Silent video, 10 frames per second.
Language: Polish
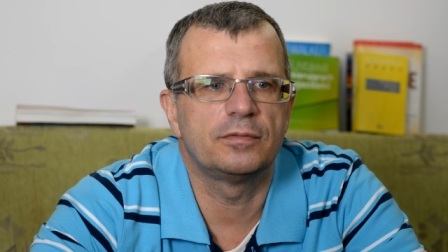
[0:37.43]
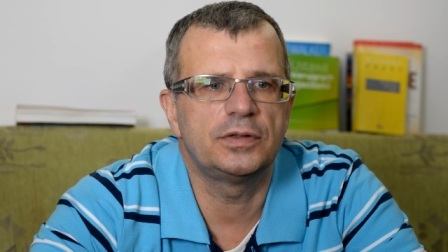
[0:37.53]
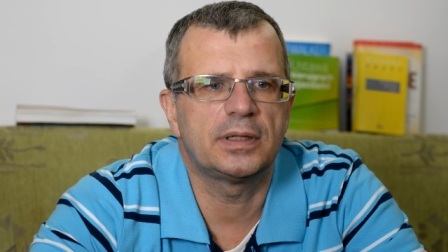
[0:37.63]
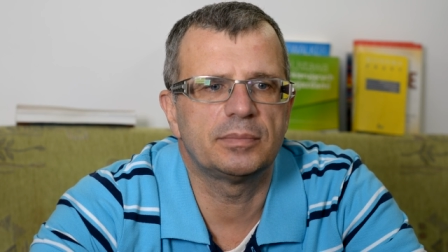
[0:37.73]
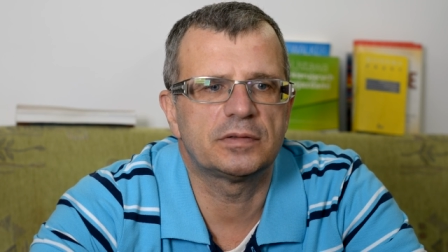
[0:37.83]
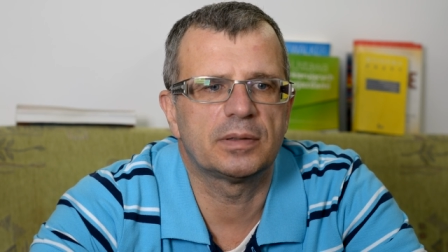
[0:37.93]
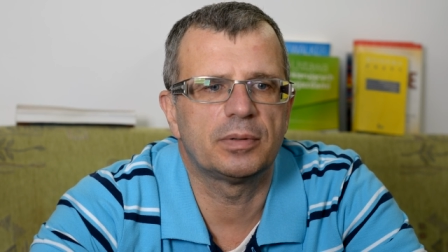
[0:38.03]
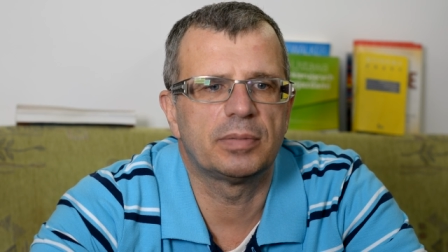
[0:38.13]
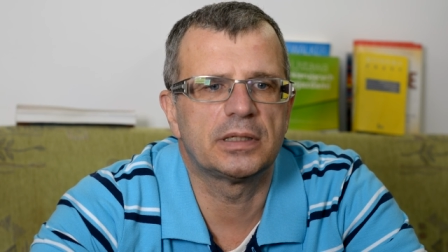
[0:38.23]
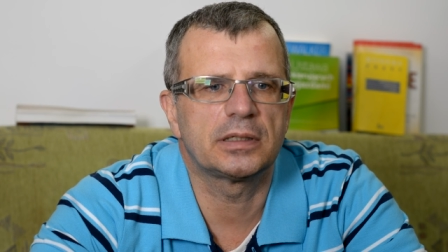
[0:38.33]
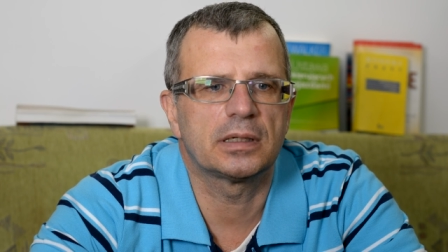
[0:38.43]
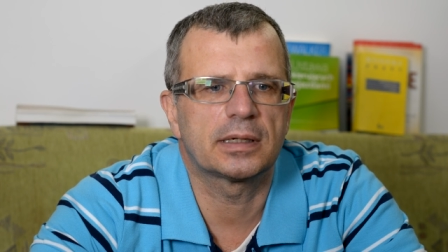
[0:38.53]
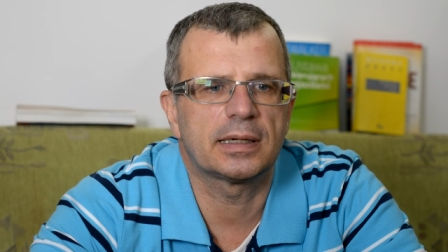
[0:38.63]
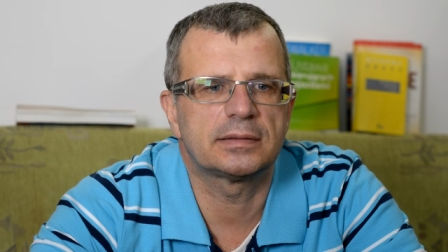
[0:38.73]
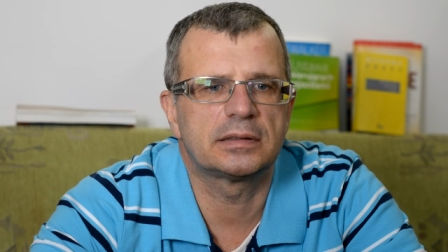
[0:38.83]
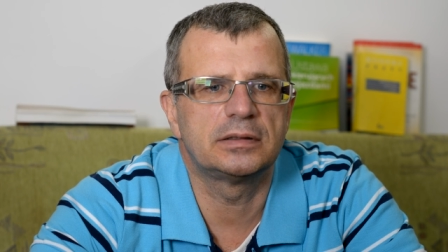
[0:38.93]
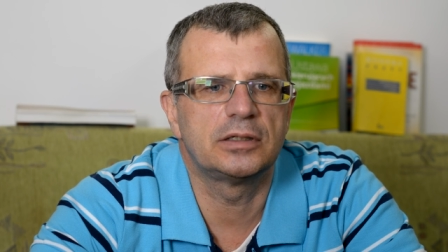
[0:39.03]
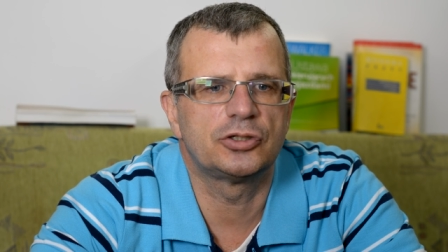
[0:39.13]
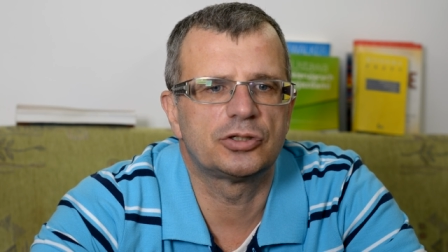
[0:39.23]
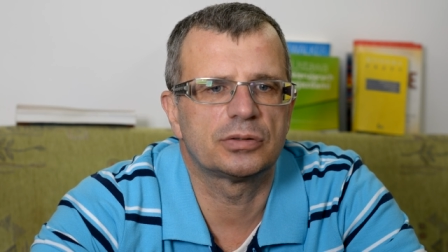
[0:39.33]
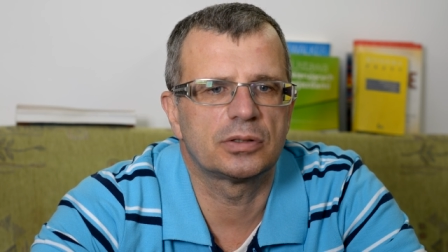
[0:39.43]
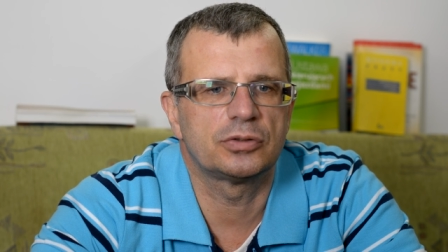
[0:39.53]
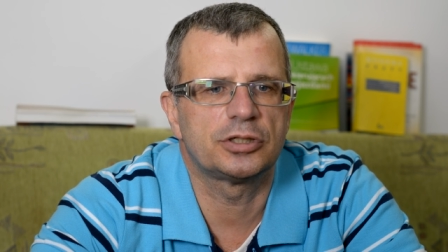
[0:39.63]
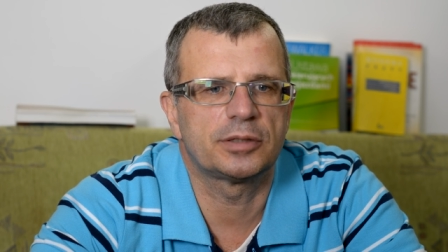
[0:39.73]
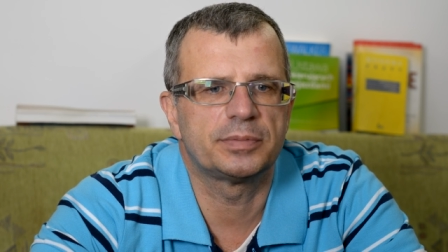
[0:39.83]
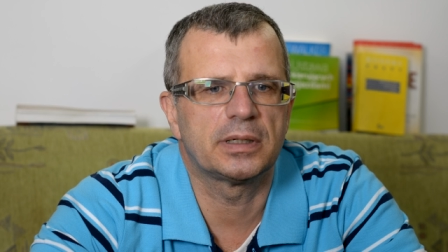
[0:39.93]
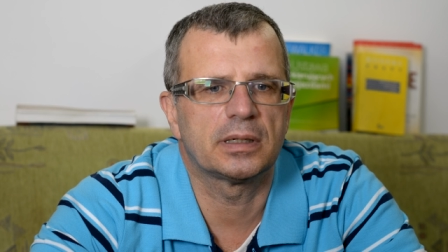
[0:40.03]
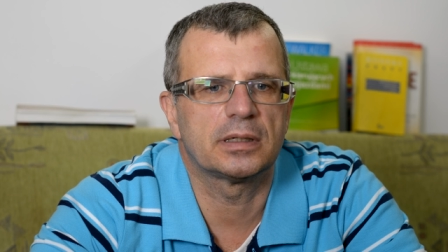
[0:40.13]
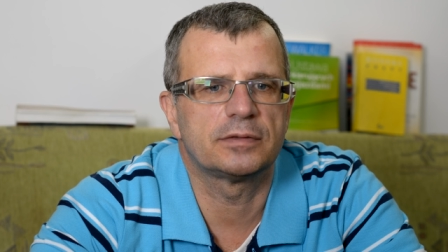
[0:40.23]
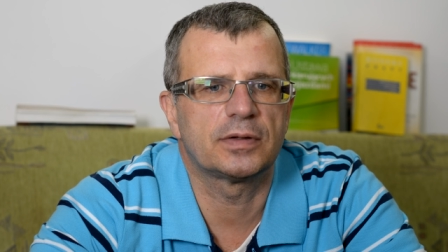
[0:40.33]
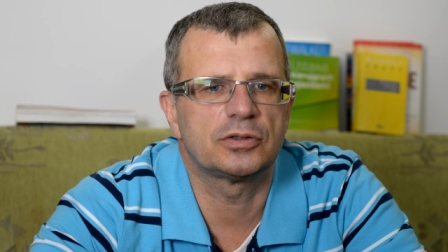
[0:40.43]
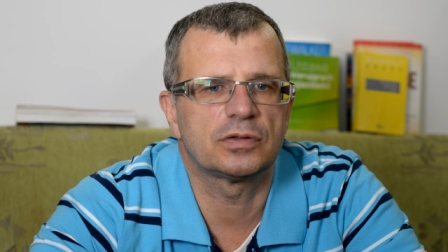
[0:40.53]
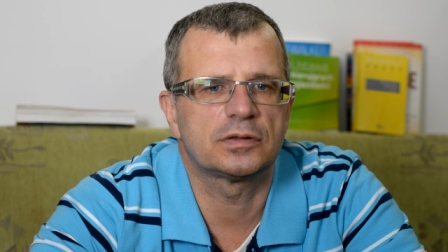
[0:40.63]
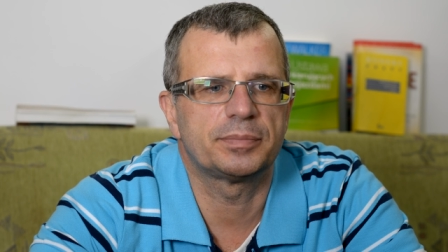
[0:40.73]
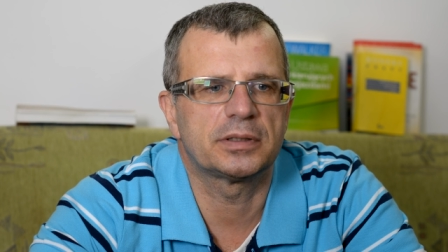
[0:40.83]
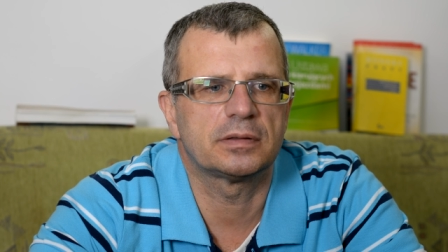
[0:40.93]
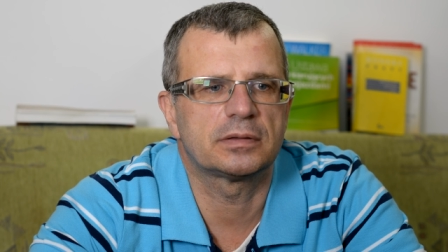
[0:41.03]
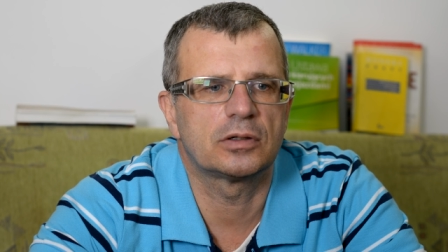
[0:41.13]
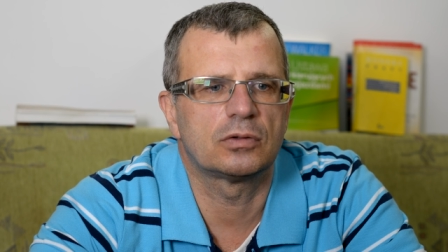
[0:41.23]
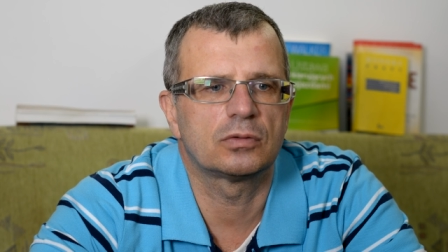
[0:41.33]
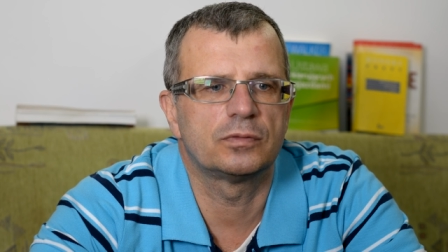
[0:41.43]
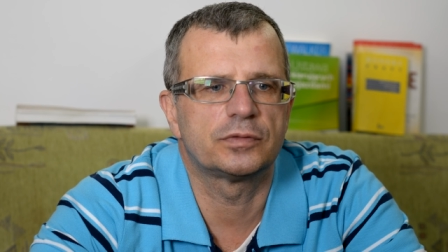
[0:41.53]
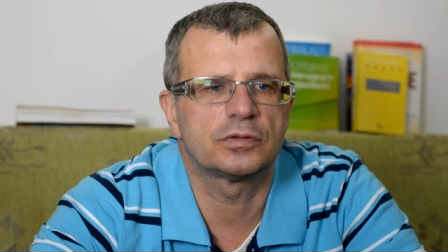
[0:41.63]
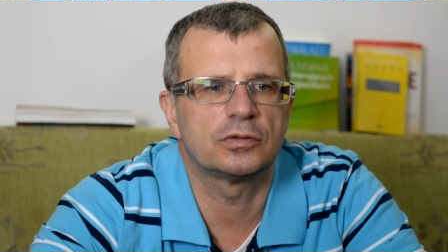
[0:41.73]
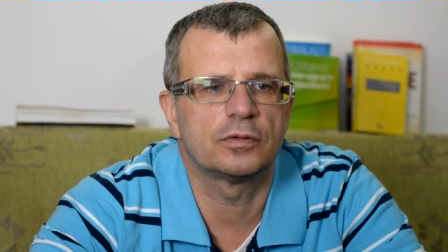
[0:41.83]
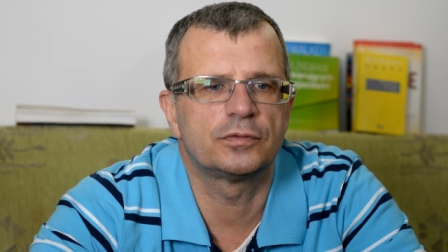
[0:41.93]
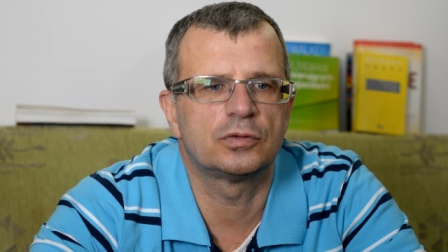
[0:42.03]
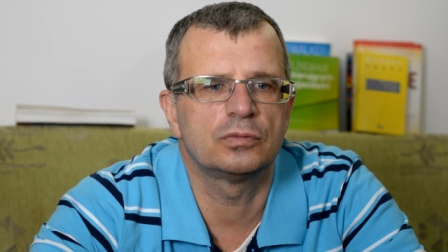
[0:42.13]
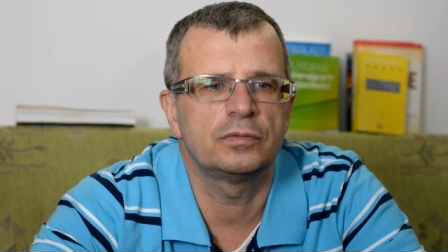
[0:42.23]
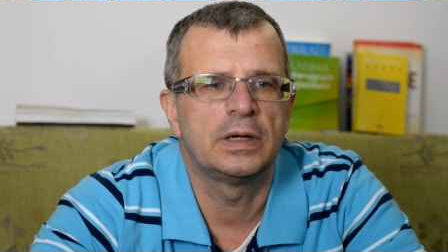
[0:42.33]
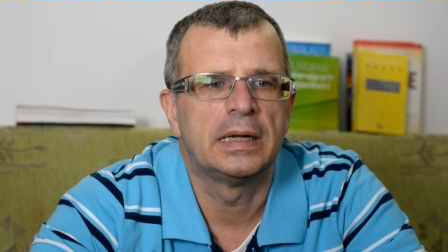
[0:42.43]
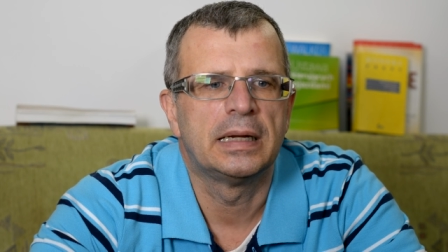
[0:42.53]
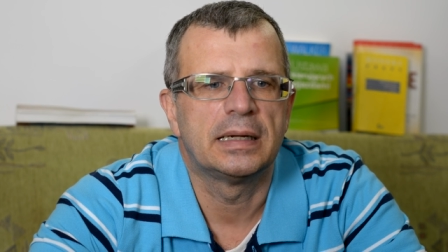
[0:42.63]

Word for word: Witam, jestem po badaniach lekarskich z dnia 10 sierpnia 2015 roku w Sosnowcu